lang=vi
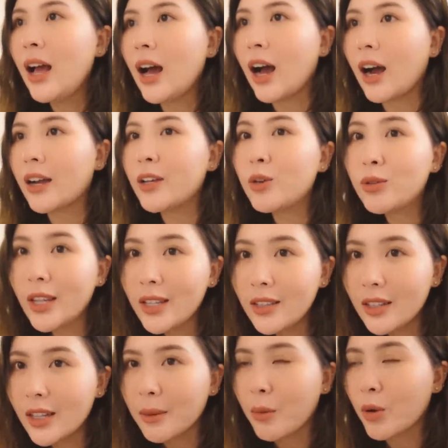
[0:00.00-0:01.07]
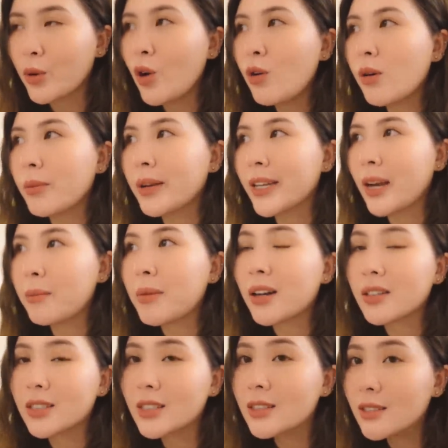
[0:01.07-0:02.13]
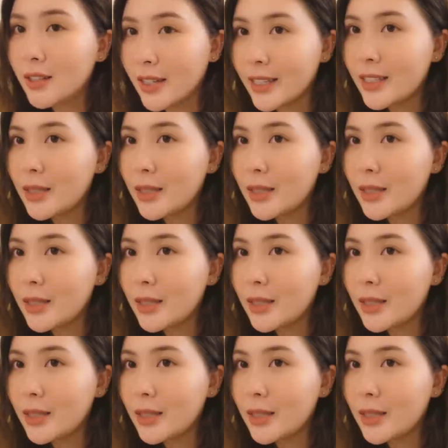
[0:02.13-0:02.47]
à, yêu thích những cái món đồ mà mình đang mặc ở trên người ấy,